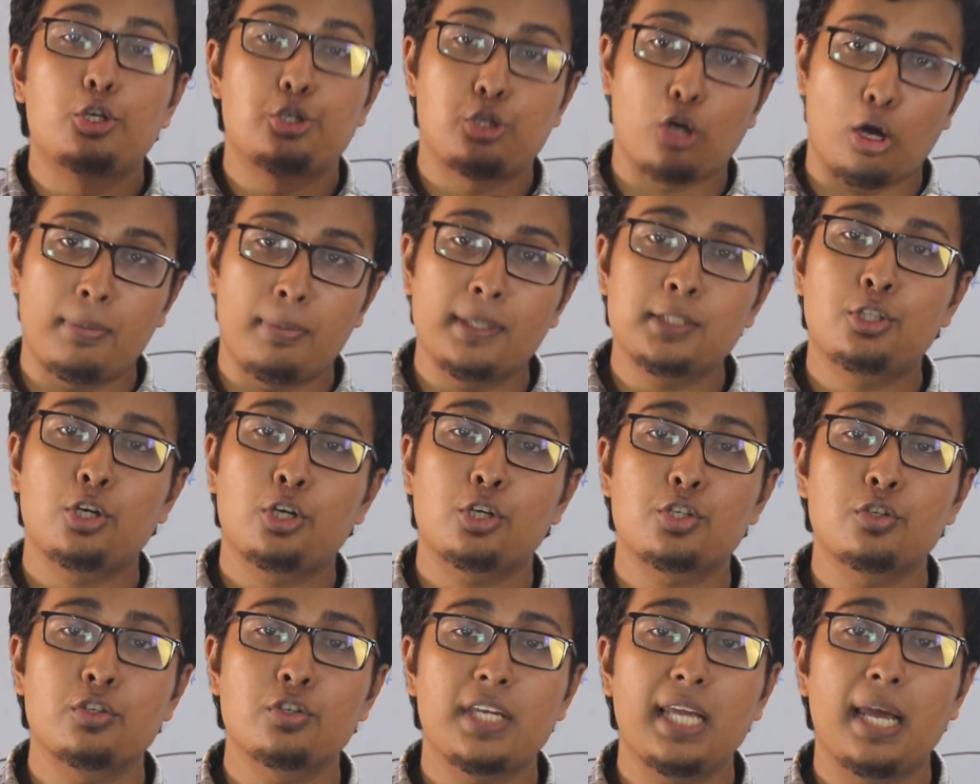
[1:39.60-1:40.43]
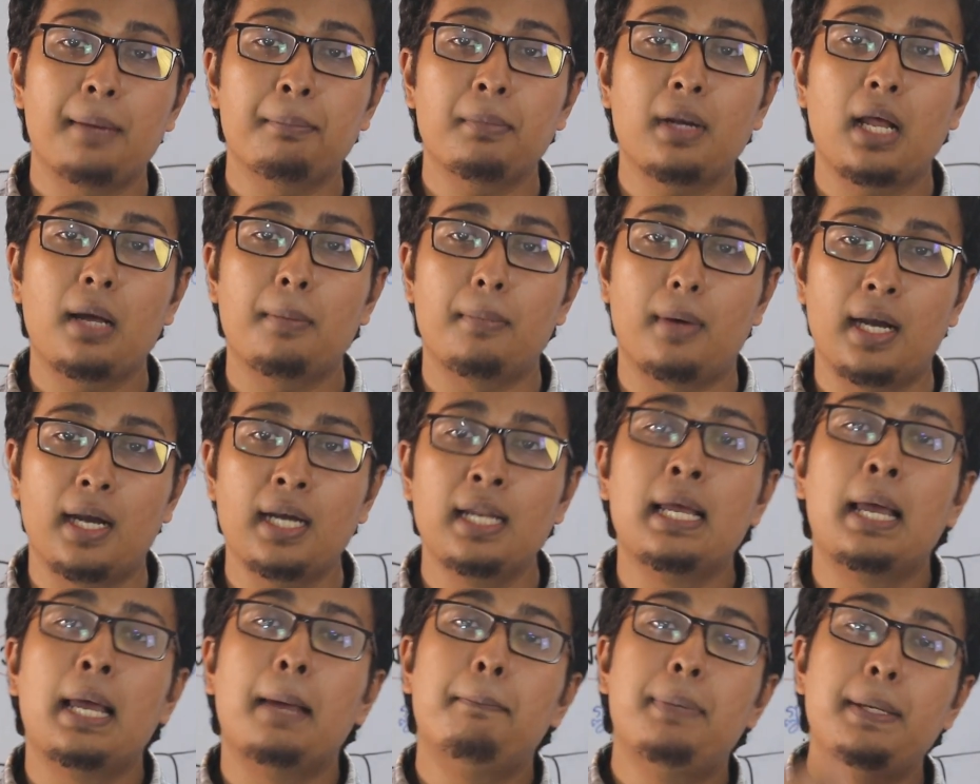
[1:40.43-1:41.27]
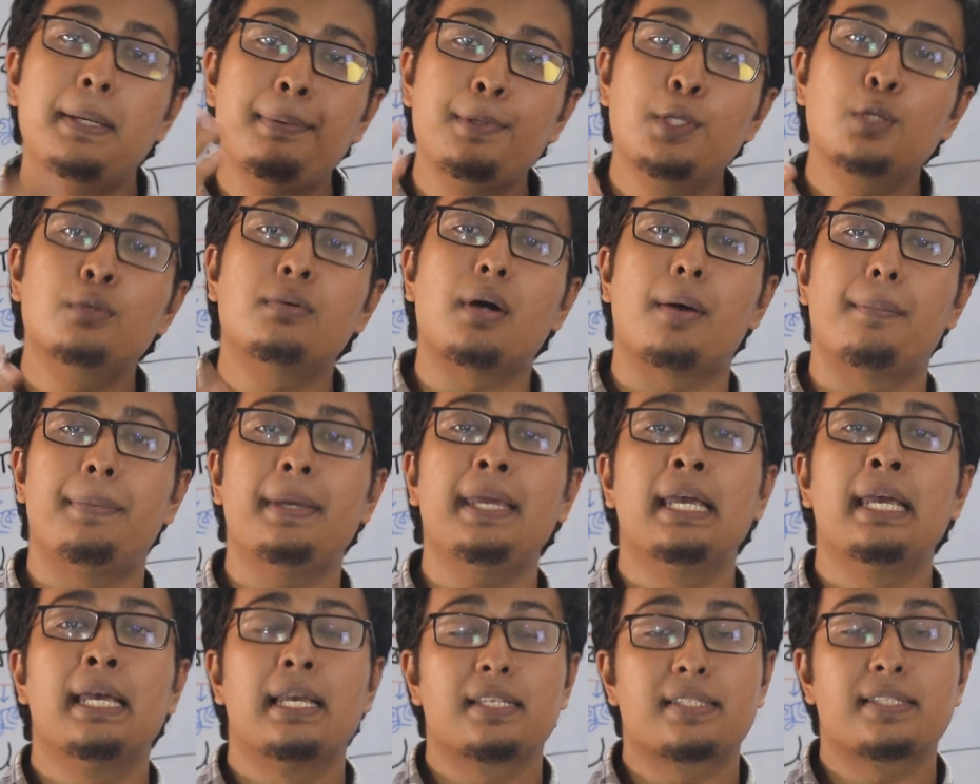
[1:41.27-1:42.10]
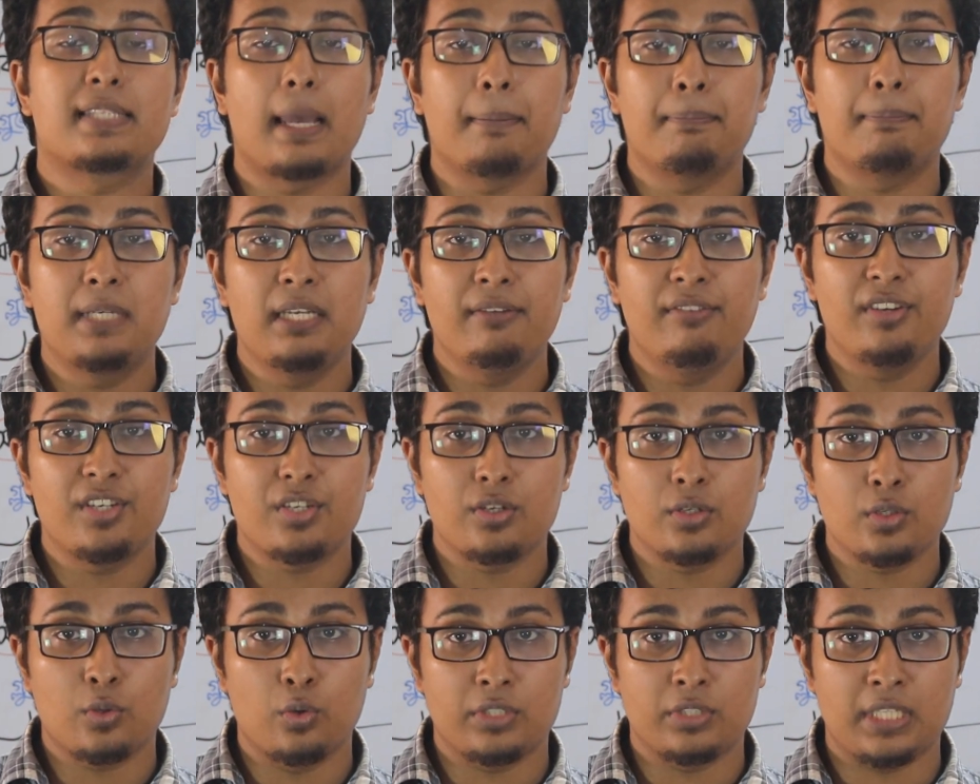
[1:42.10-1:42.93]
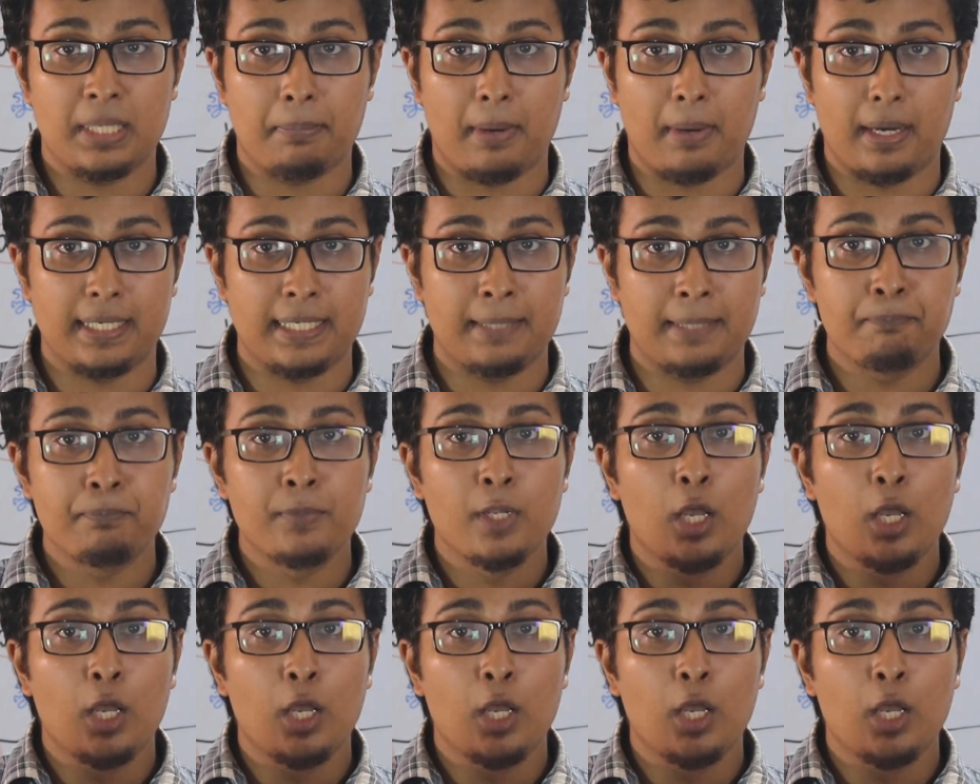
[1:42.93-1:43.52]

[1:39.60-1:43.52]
সবাদ শ্বসনকে আমরা আবার বিভিন্নভাবে সাবডিভিশন করতে পারি